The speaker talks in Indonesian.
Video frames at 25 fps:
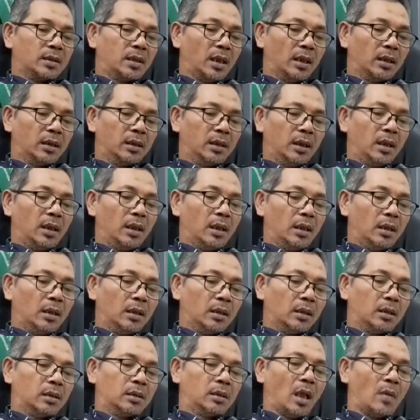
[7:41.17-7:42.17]
Saya
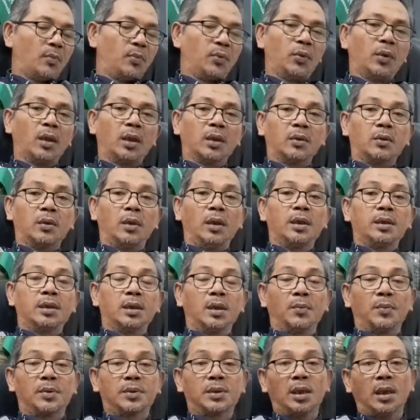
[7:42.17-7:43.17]
kira gabungan
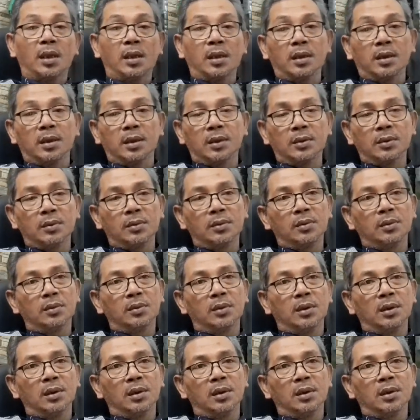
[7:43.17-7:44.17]
koalisi besar itu
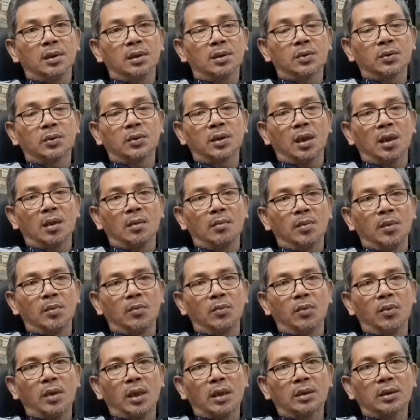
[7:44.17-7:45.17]
sudah
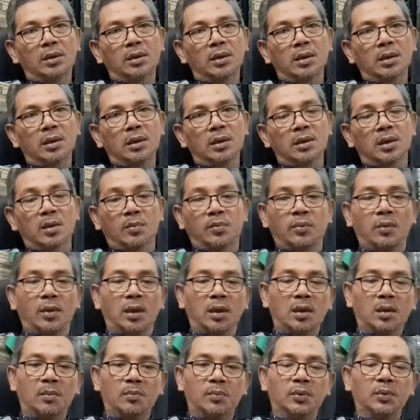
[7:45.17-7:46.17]
membuat
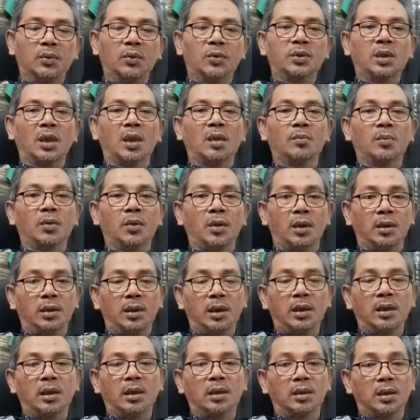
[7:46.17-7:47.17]
sebuah keputusan
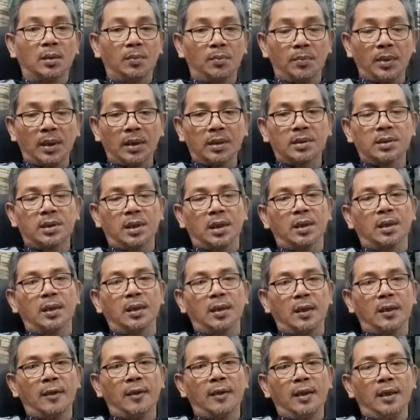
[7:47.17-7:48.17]
politik yang tepat saya
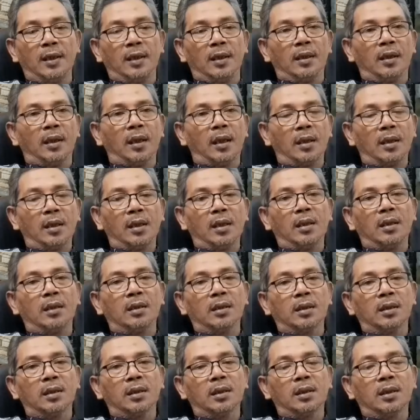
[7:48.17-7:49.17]
kira. Karena
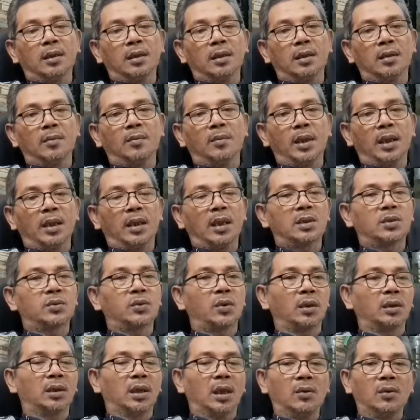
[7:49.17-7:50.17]
mereka
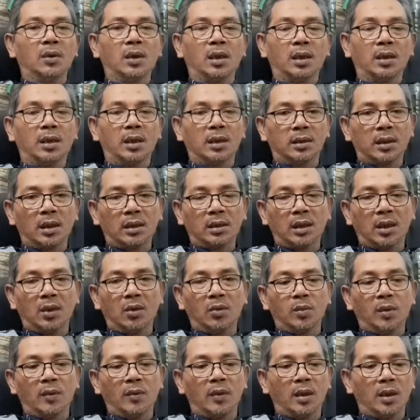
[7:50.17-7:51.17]
juga tahu lah, kita
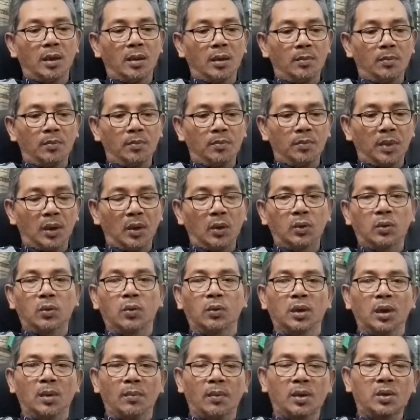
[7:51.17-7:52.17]
tahu bahwa
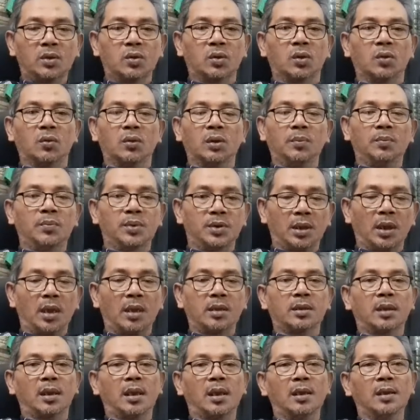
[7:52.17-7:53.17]
pendukungnya Pak Jokowi
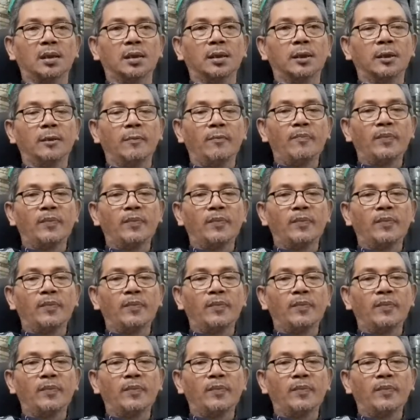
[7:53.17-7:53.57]
besar sekali.